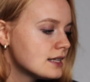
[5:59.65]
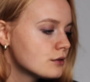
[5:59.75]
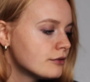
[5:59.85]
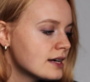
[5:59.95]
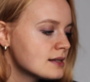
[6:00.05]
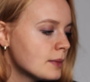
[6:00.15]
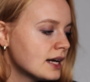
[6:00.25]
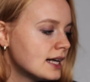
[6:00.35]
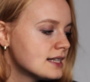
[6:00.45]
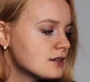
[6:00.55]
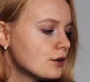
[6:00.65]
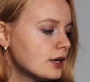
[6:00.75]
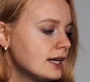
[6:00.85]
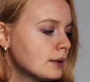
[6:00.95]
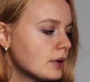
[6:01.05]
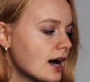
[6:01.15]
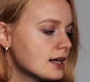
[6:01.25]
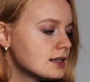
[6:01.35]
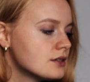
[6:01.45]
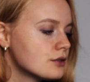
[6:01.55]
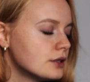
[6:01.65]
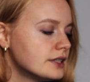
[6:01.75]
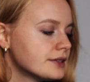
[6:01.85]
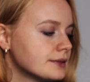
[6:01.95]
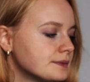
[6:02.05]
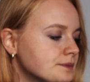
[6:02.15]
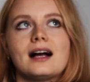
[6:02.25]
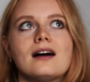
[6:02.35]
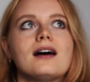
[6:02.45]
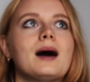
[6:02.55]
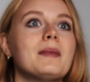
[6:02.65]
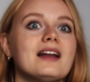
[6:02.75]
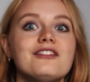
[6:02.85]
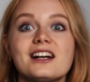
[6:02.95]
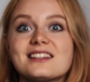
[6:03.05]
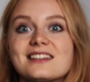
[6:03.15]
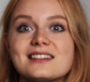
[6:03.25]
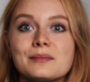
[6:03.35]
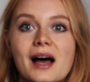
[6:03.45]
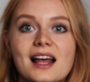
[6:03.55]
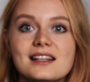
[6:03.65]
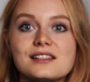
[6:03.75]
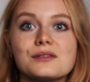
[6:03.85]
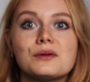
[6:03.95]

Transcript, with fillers: also was man als Neuling beachten sollte? am Anfang ist das immer alles